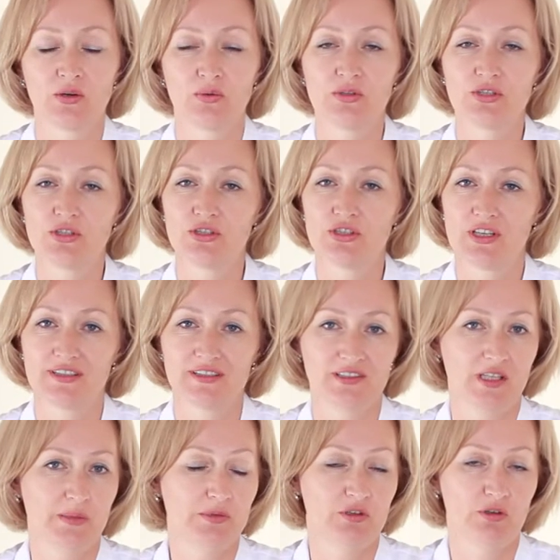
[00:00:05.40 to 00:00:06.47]
Очень часто
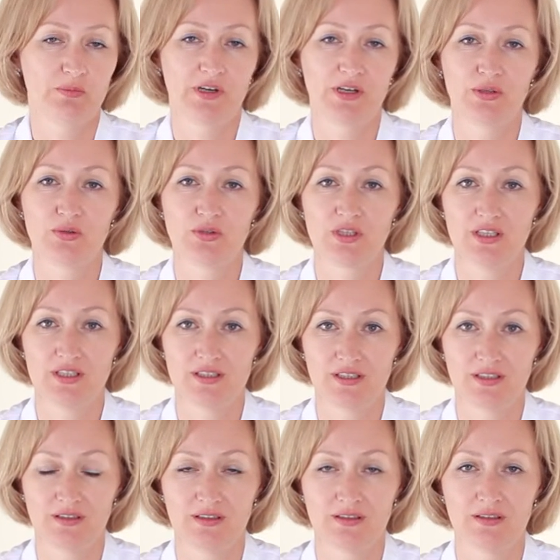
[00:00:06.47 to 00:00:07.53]
на первом году
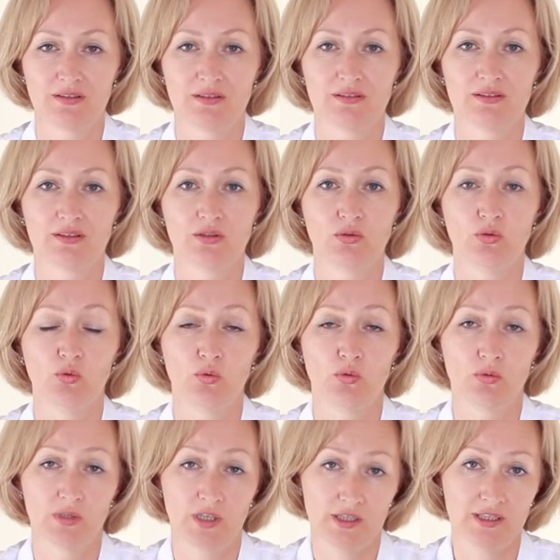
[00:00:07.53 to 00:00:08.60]
жизни у
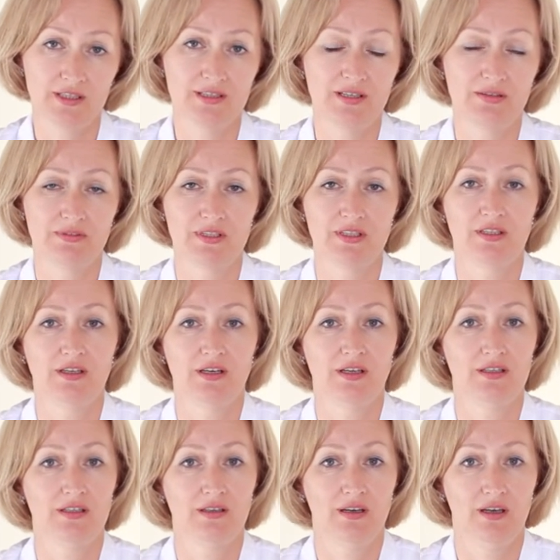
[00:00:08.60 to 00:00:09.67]
родителей возникает
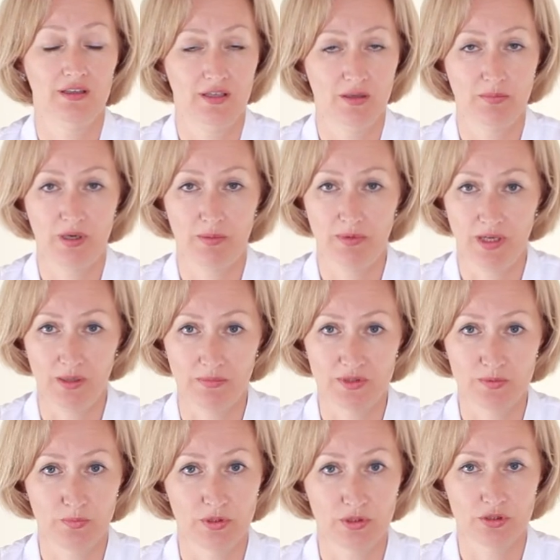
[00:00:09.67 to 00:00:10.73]
одна проблема с
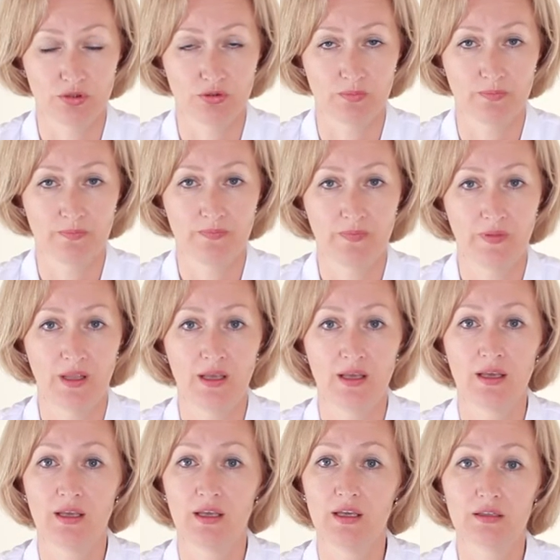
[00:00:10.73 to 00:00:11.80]
малышом.
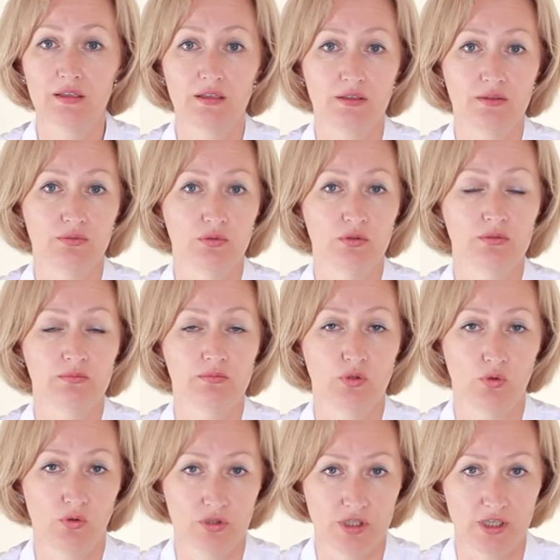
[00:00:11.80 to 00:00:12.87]
Это его
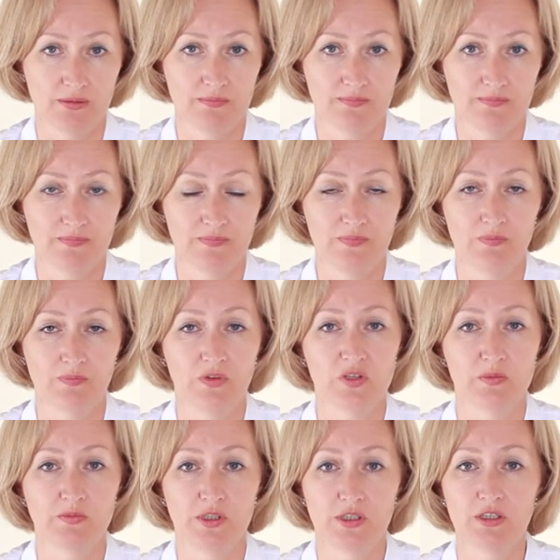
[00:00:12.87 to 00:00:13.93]
кожа,
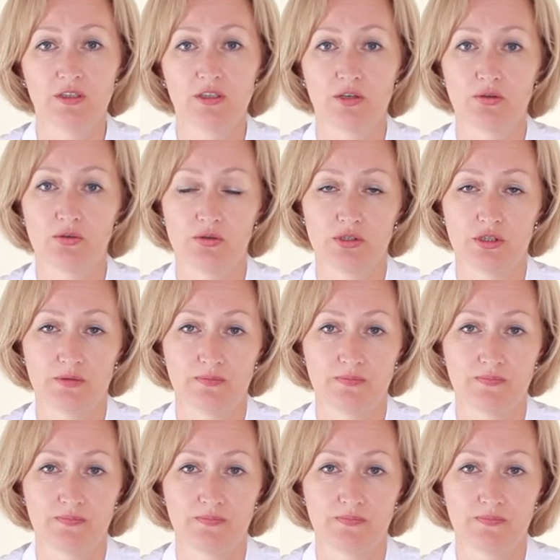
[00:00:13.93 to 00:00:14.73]
изменения на коже.